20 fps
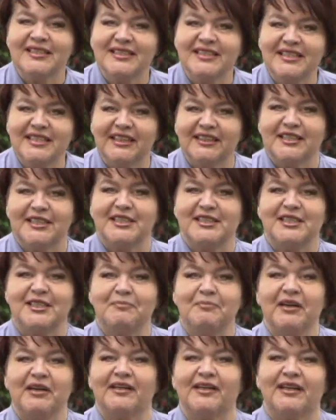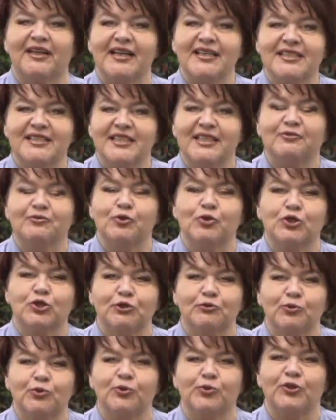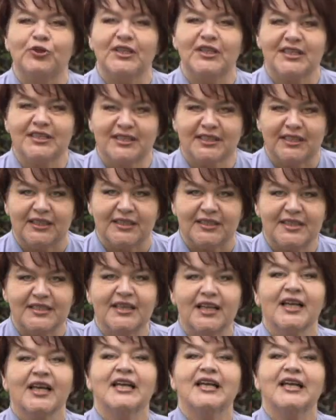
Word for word: сделать себе красивую живую изгородь